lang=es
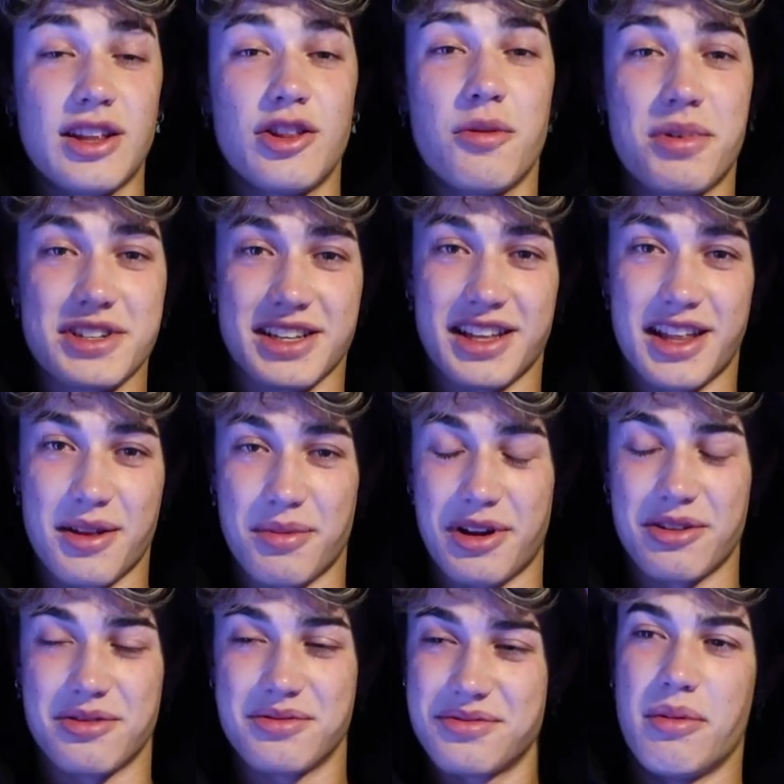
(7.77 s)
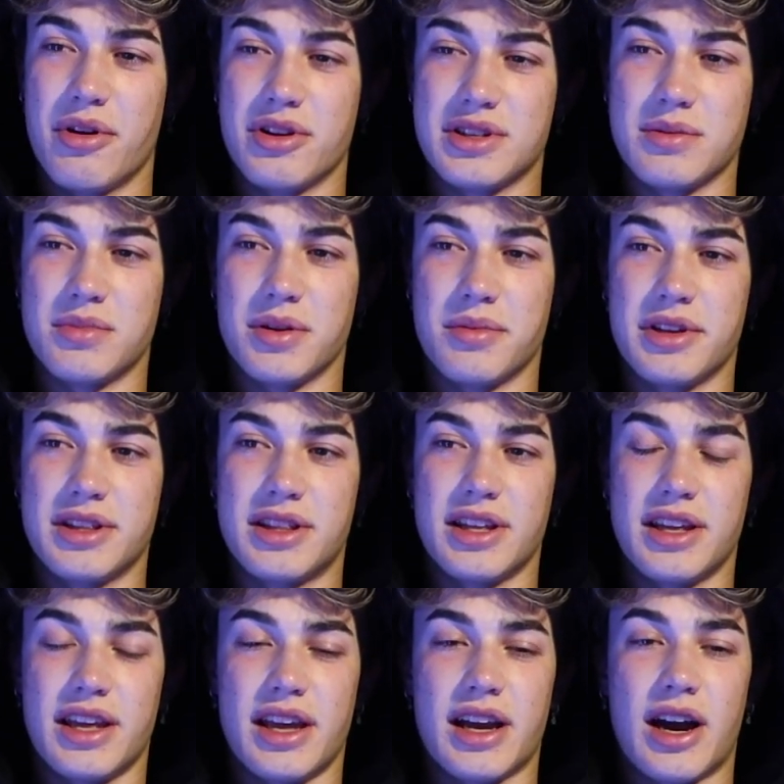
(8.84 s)
No pasa nada malo, pero
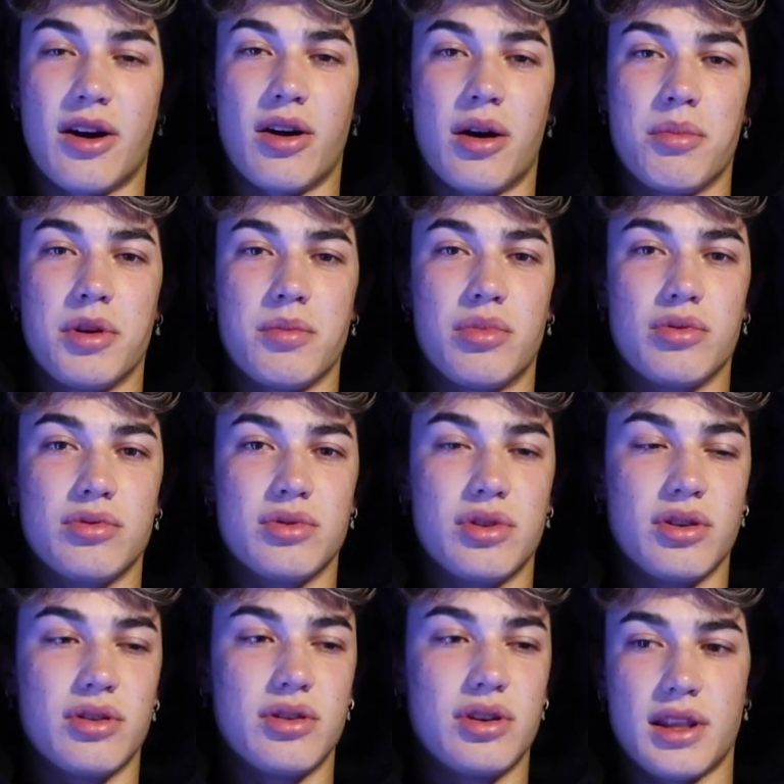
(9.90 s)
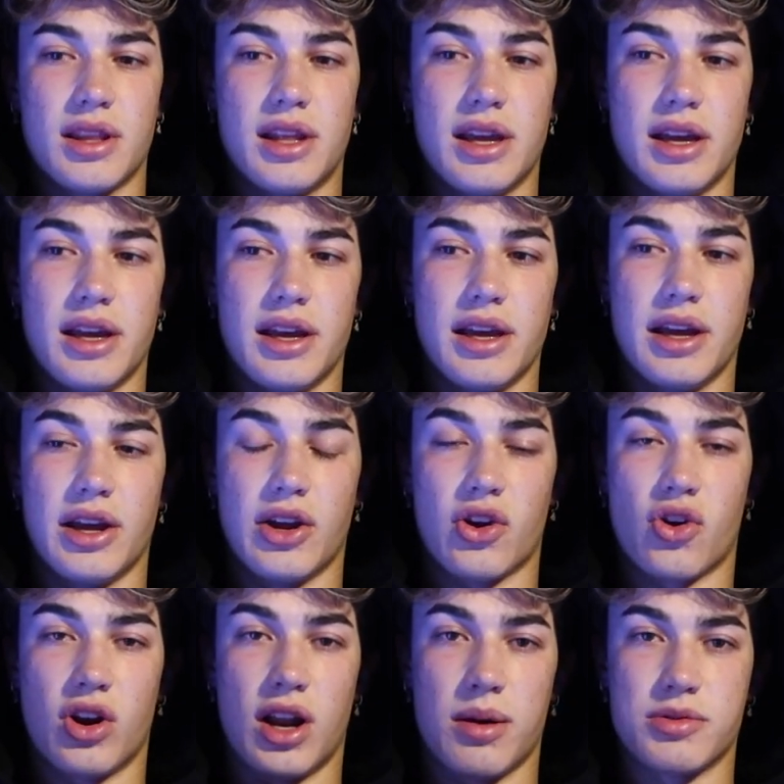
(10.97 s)
simplemente he llegado a mi punto de
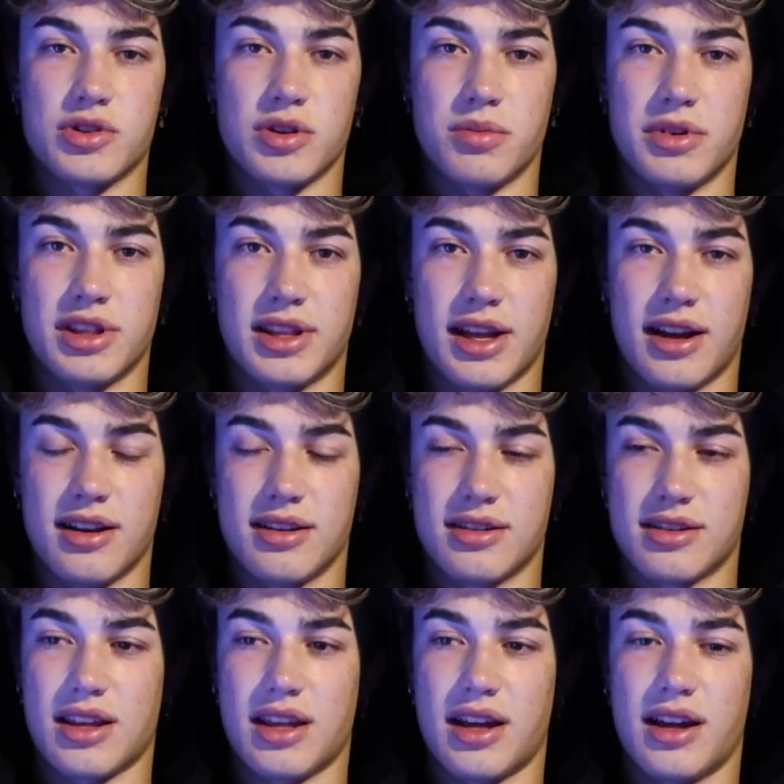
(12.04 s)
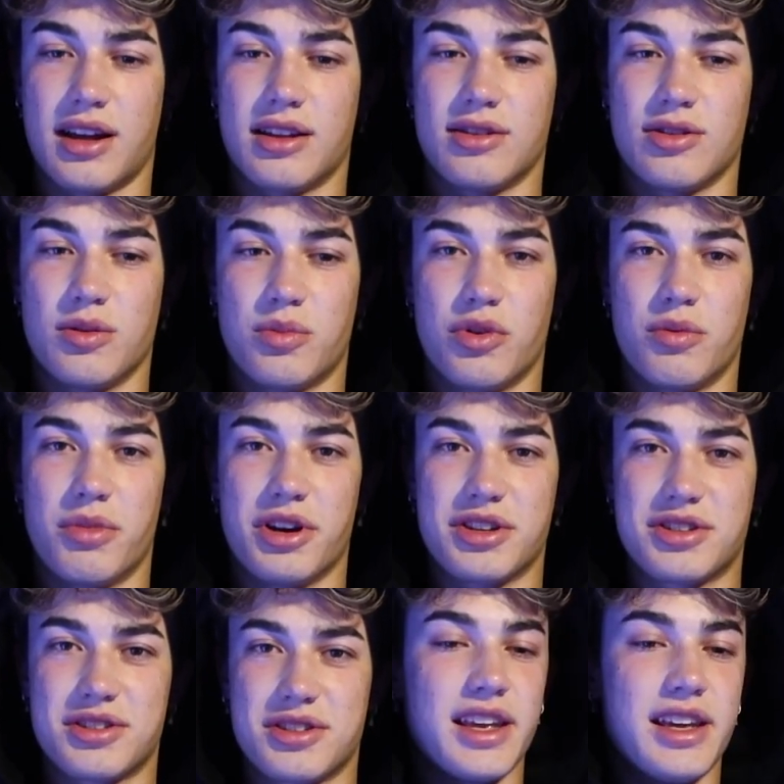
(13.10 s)
colapso mental, que ya no puedo
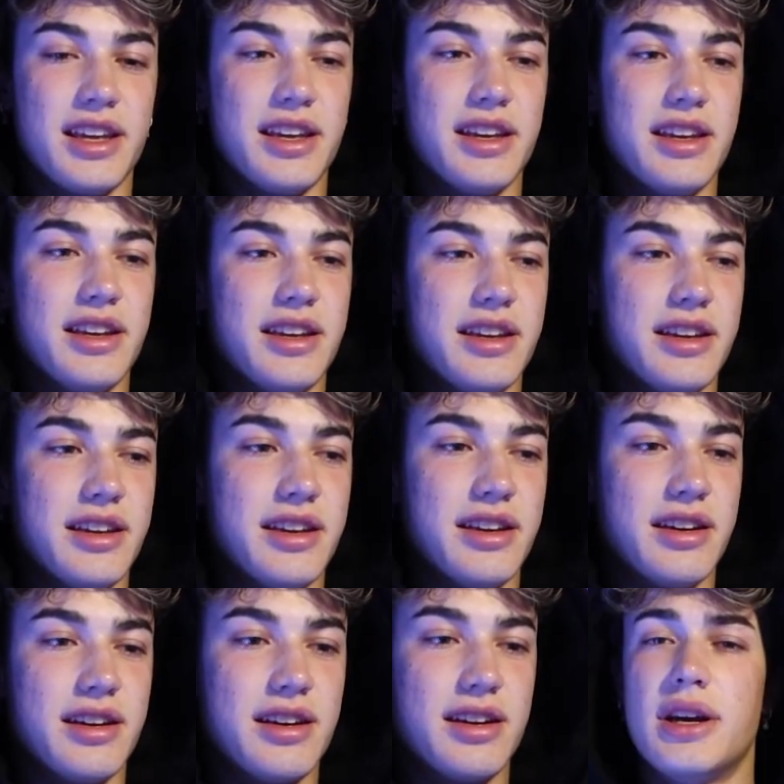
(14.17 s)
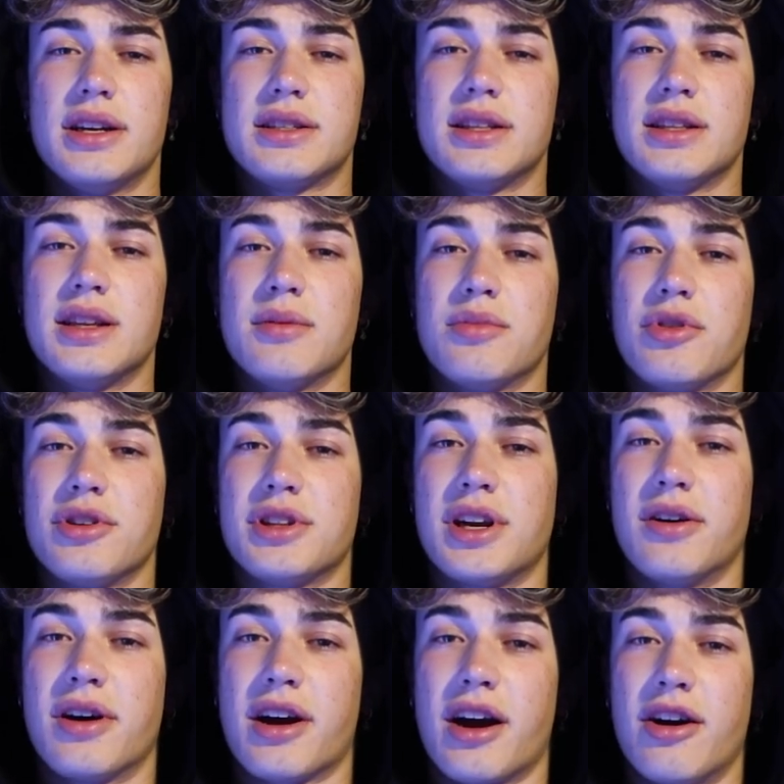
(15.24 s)
más, y este tiempo he
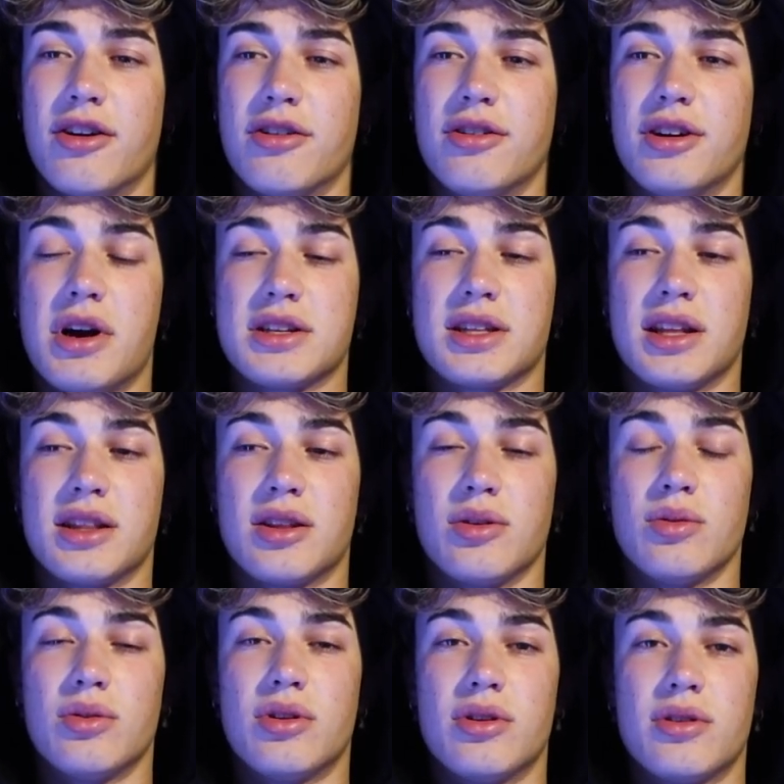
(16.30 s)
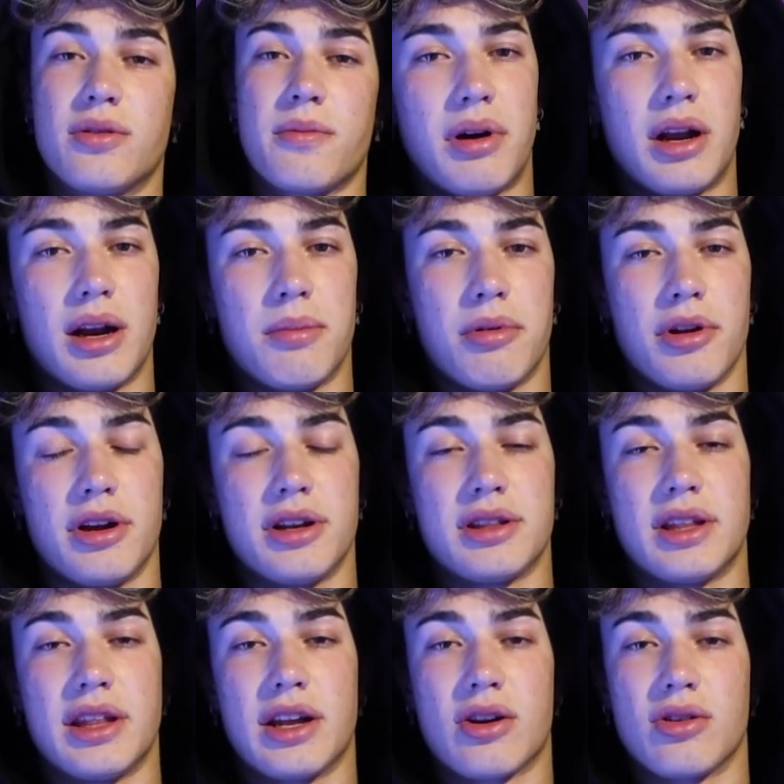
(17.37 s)
trabajado bastante duro para poder
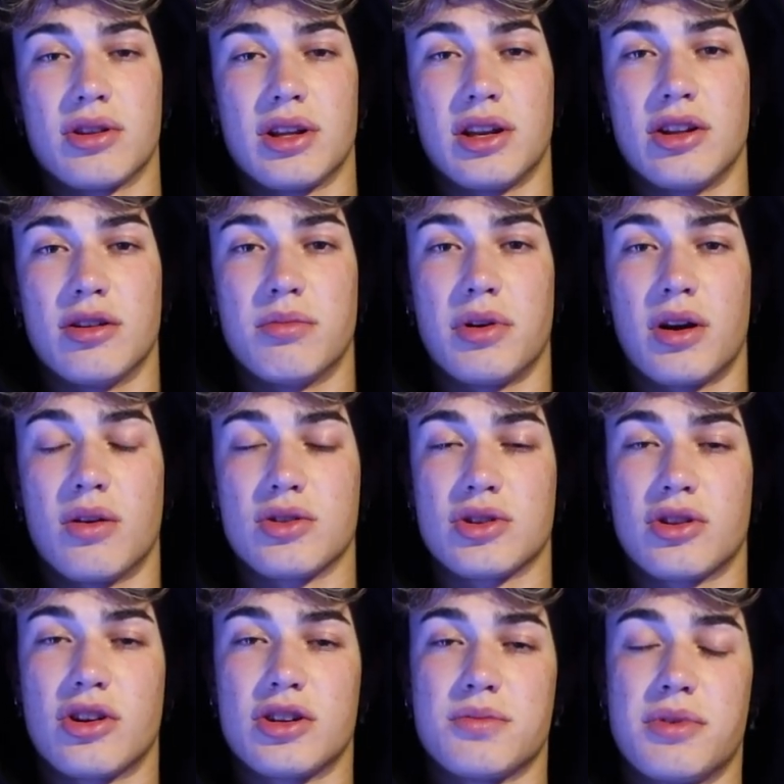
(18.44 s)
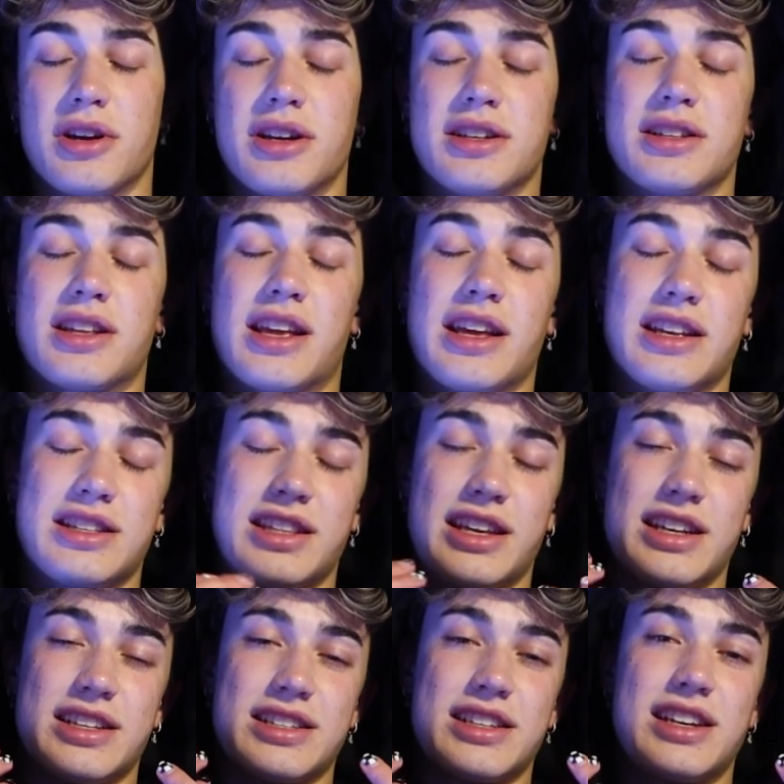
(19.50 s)
tener contenido para vosotros, para que
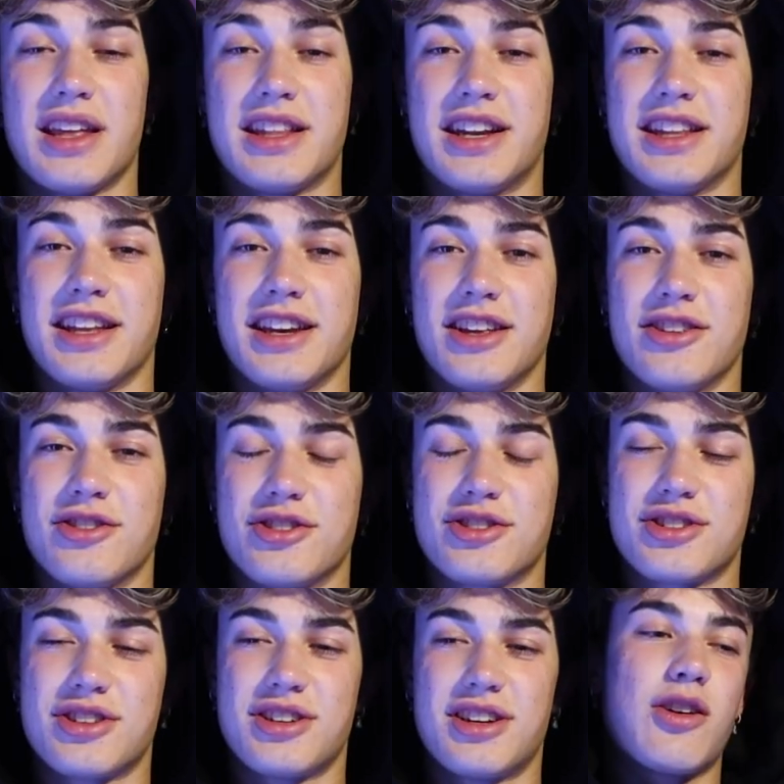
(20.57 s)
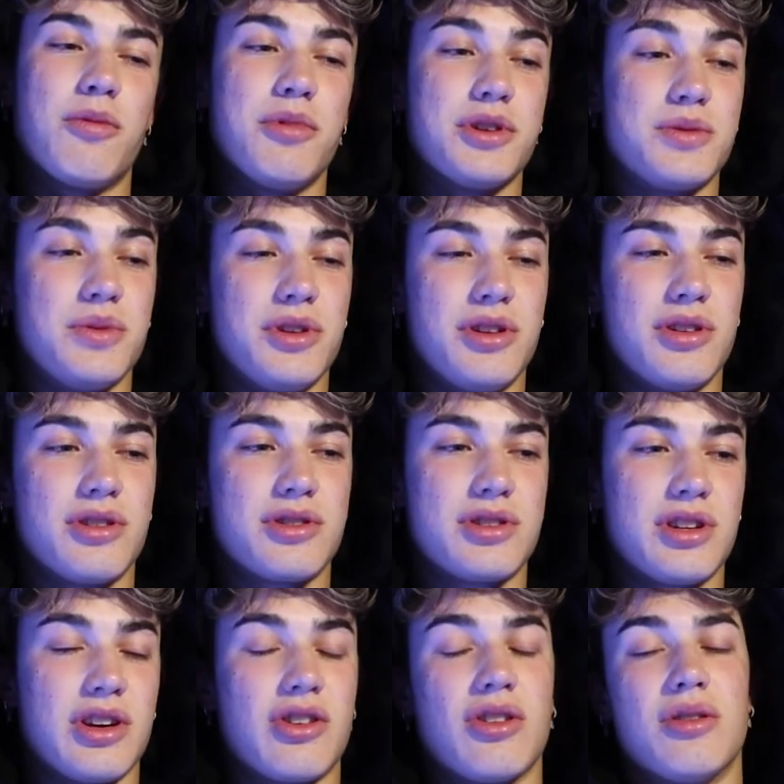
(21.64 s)
estéis entretenidos con mis
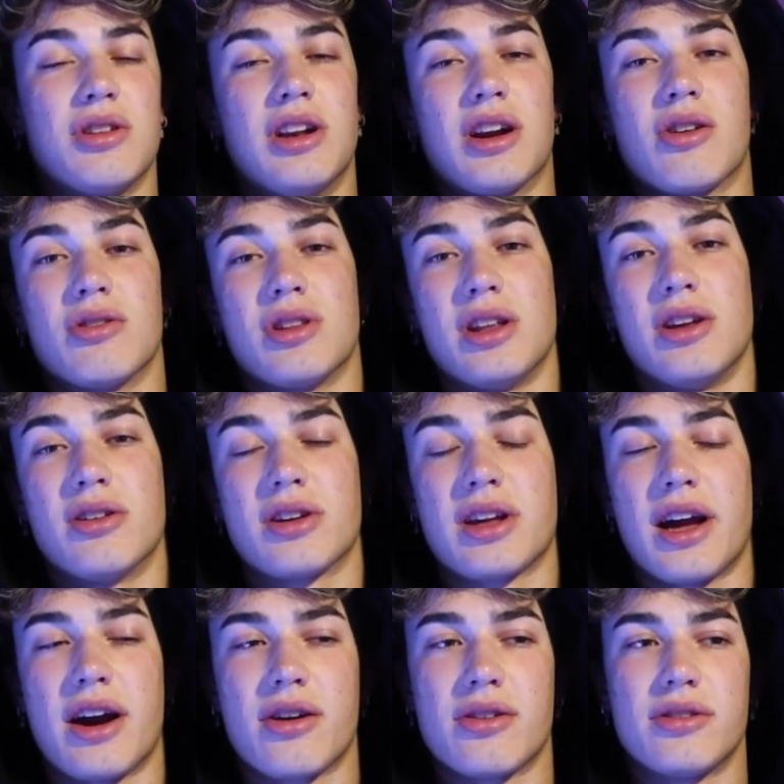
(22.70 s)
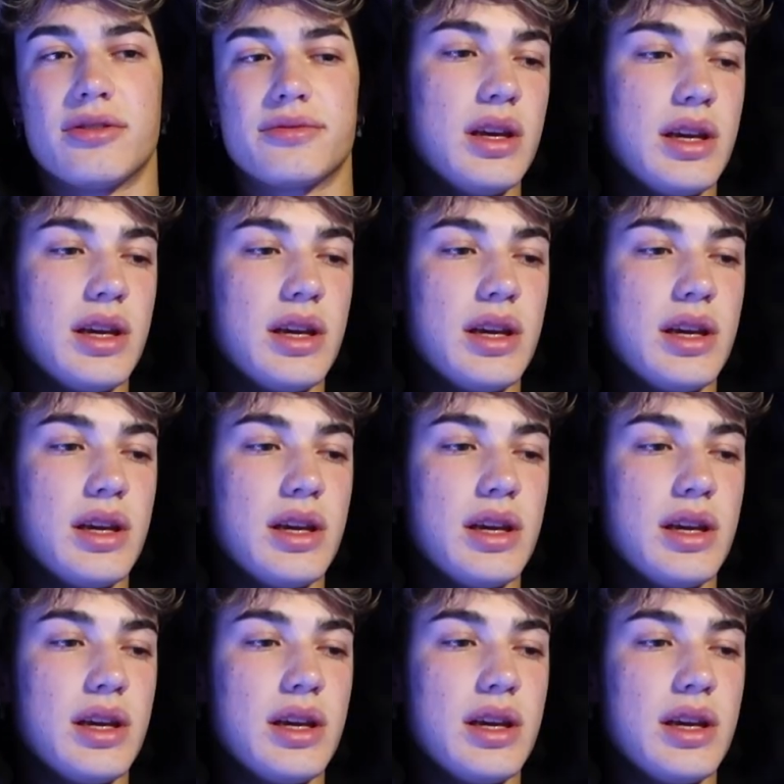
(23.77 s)
vídeos y con el contenido que hago.